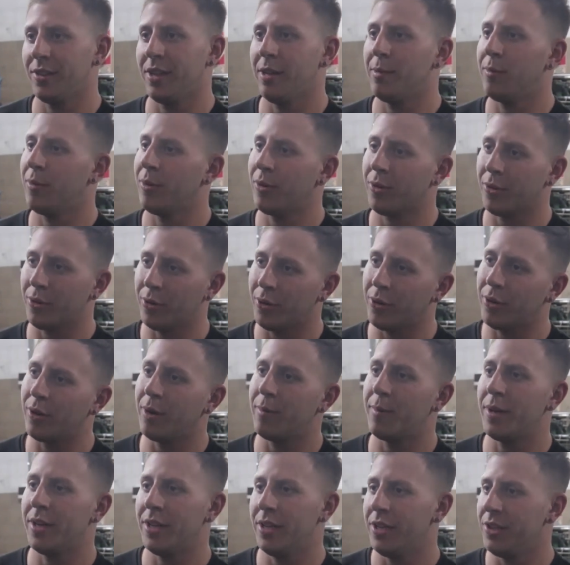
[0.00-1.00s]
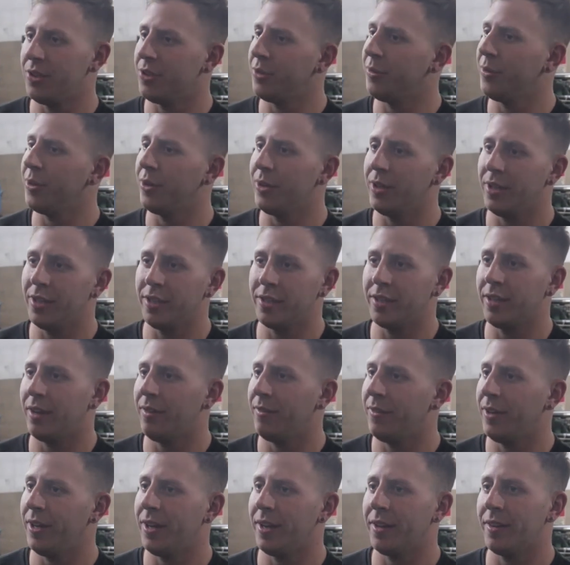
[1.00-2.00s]
Tenemos rojo, amarillo, violeta,
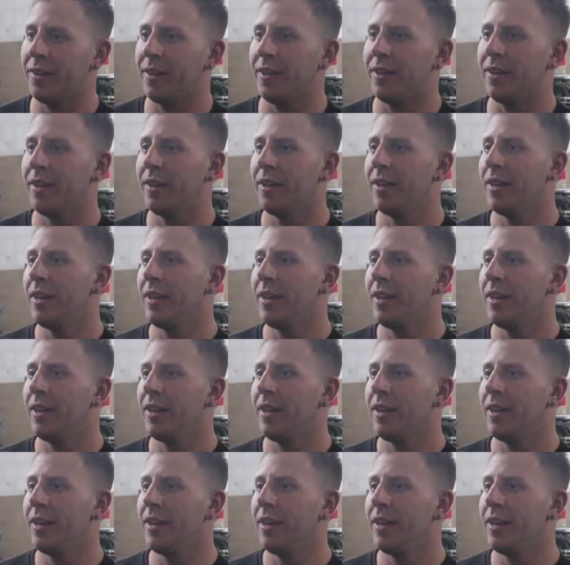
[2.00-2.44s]
verde.